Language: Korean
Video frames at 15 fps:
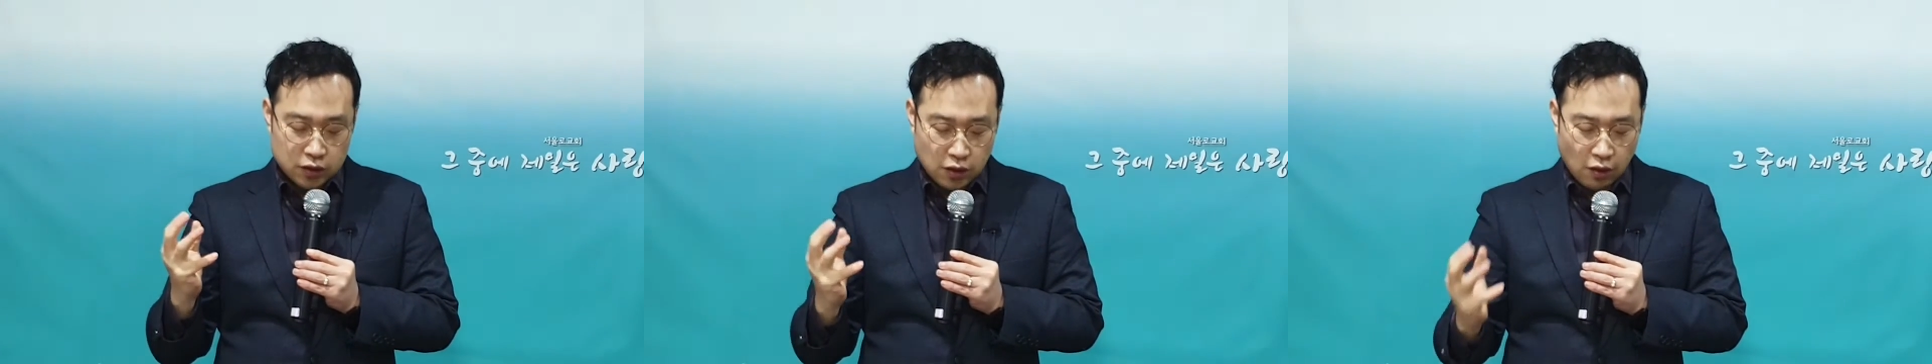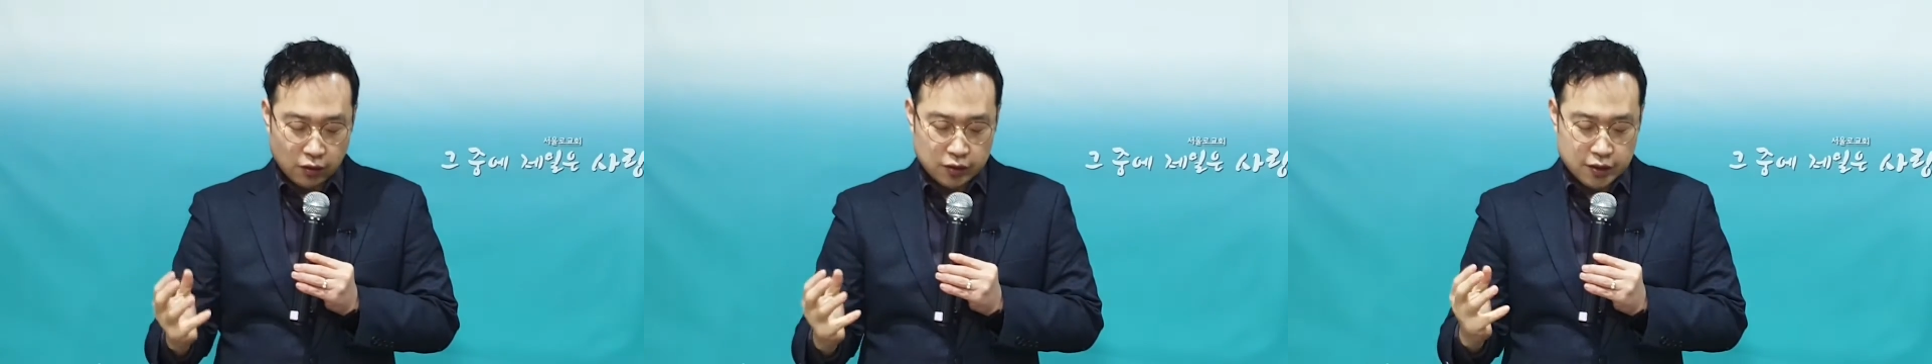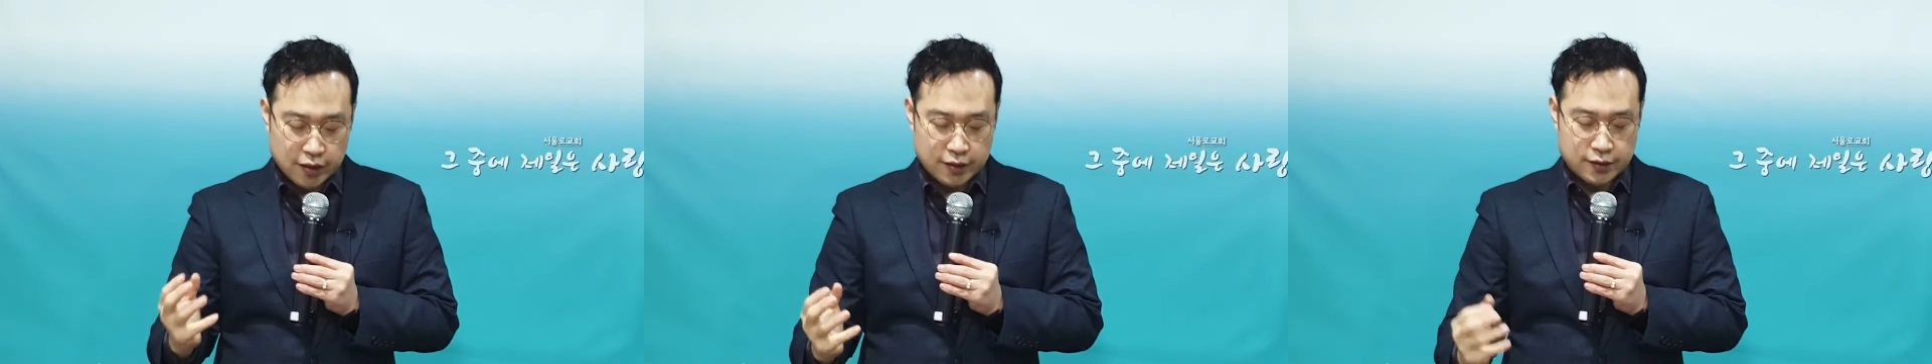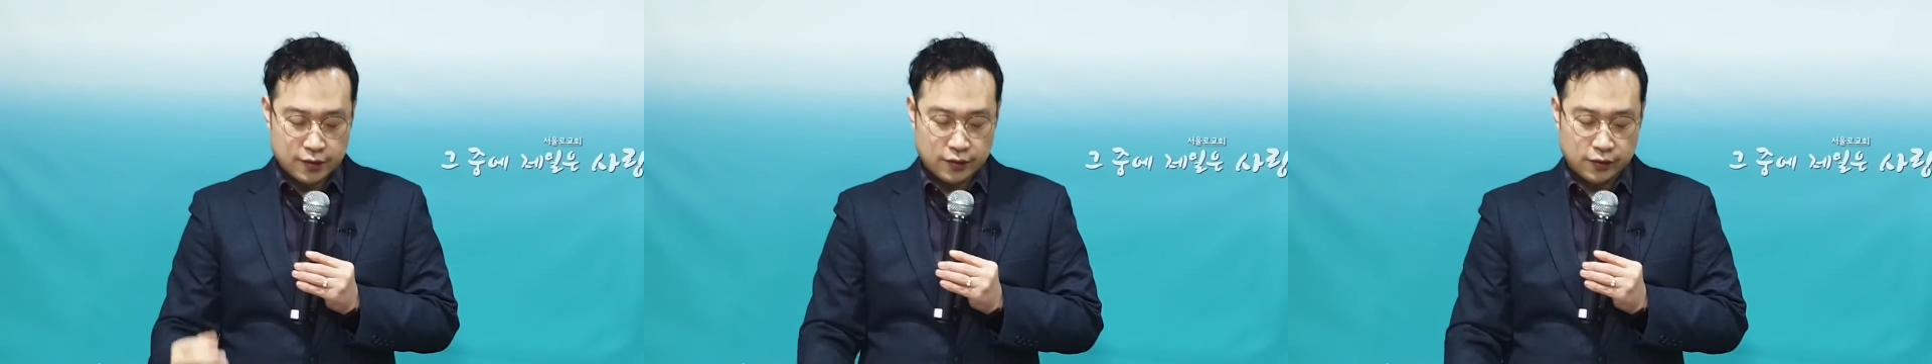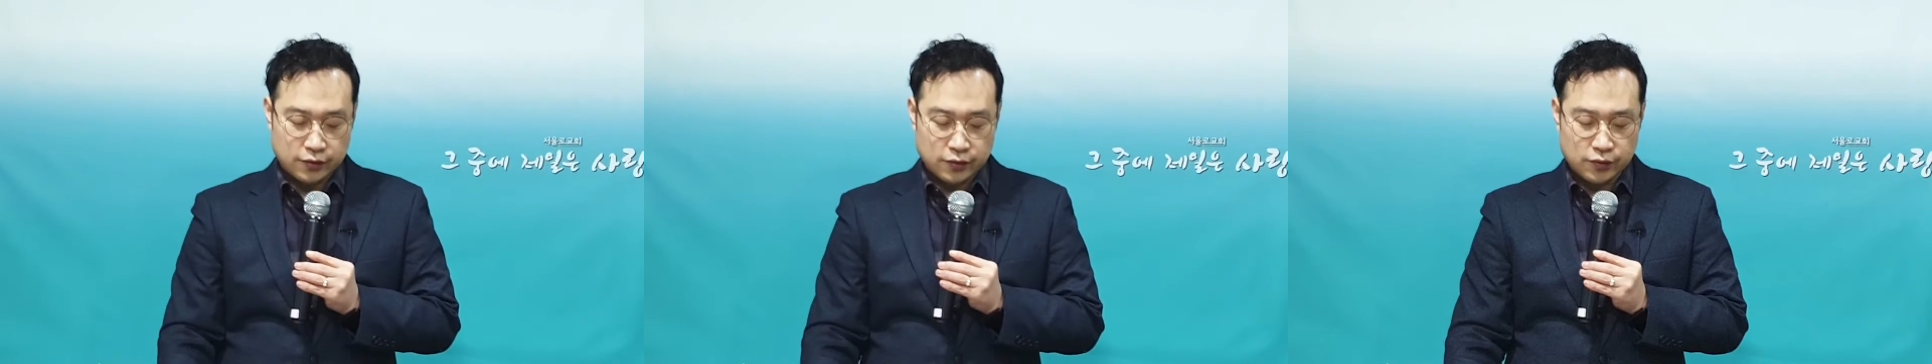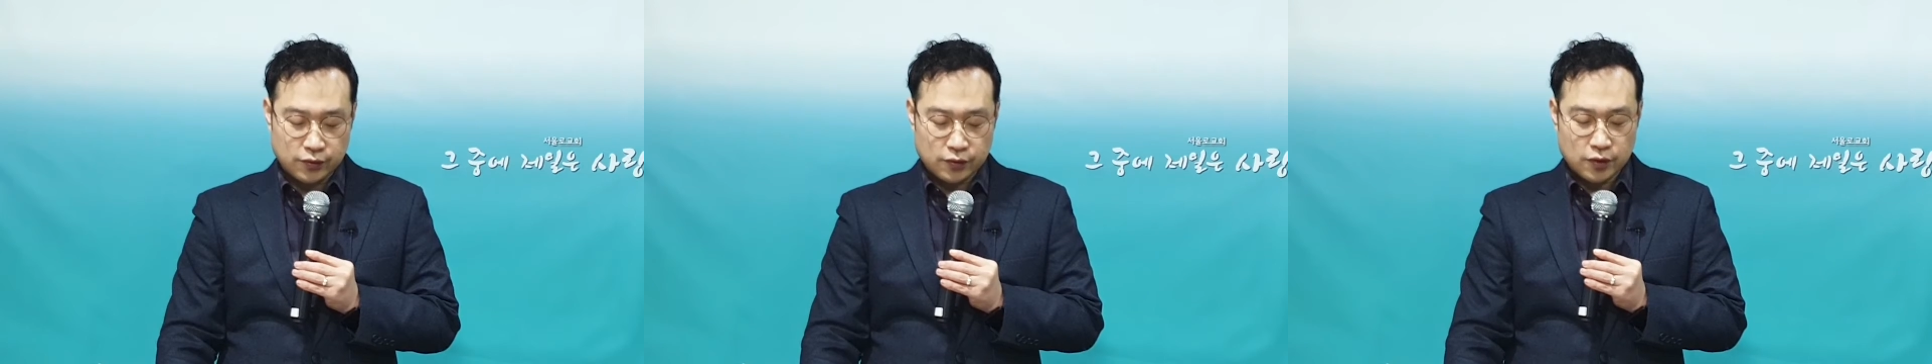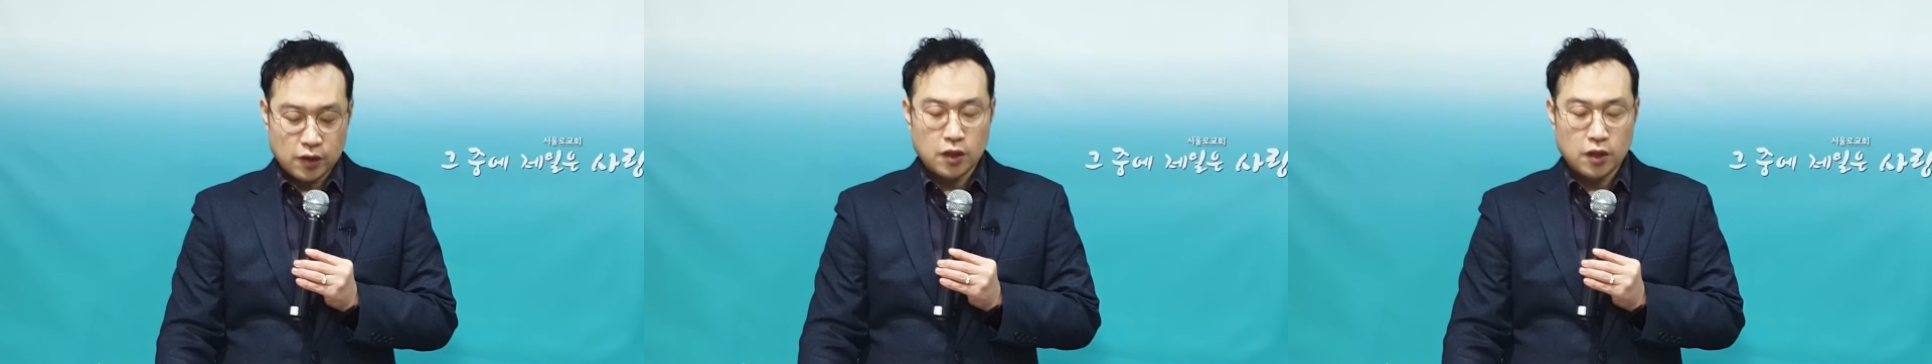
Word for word: 정체성으로.